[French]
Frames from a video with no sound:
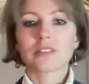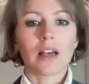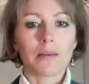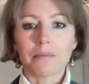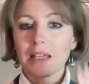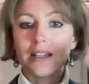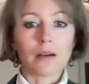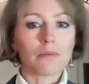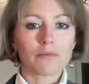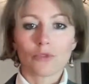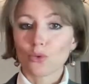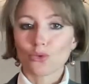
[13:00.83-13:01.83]
ça m'aide à
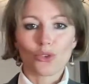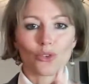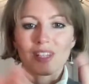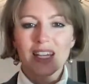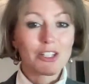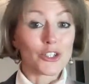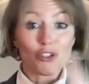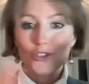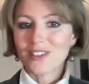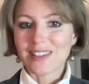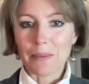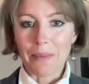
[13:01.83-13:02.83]
me concentrer, je
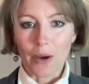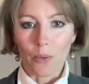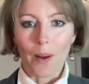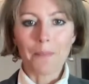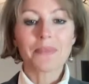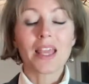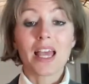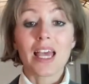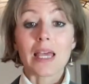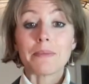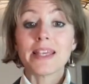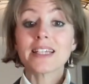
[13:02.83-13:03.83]
ne sais pas quoi,
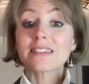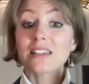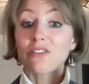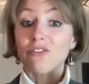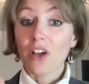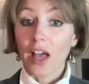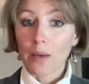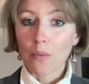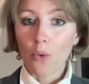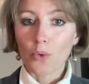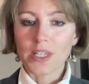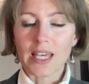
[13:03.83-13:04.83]
eh bien, c'est
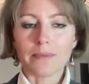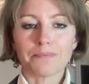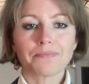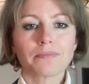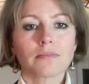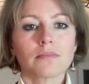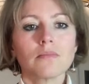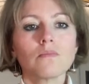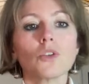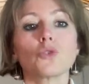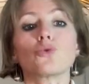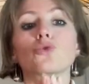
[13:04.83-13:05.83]
vraiment OK.
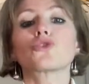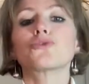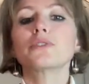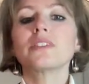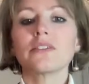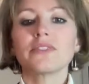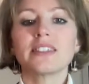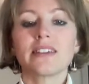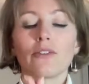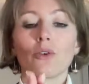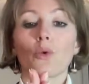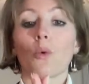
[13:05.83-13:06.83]
Donc, je vous invite,
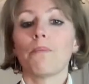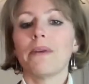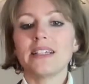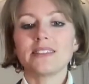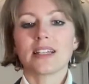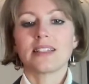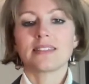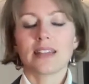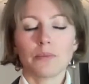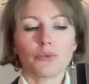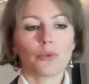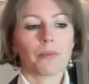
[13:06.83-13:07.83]
avant qu'on passe à
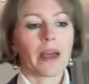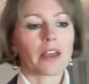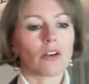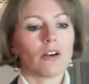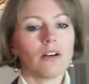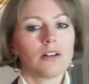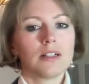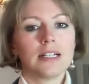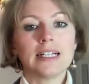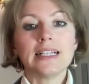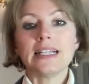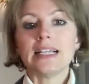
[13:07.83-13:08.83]
l'étape supérieure,
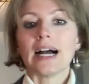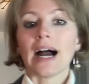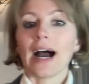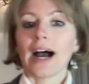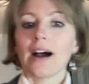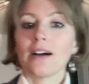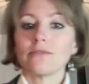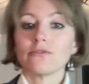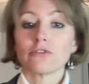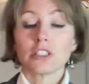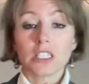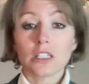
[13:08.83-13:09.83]
à
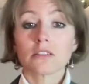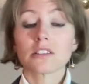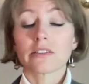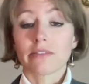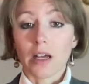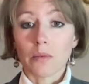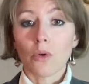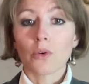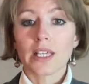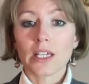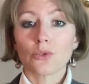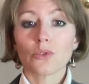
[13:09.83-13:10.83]
vous dire que c'est vraiment
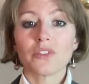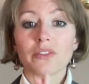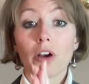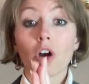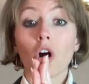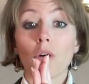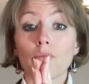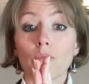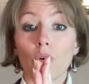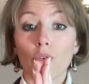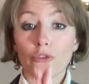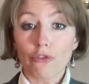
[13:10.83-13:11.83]
OK de vivre
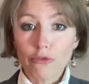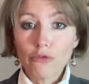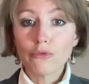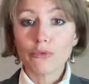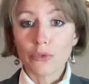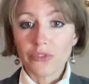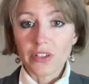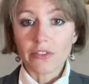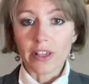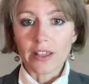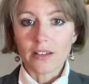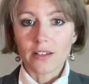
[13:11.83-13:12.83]
comme vous, vous
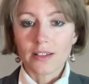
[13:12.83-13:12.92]
vivez.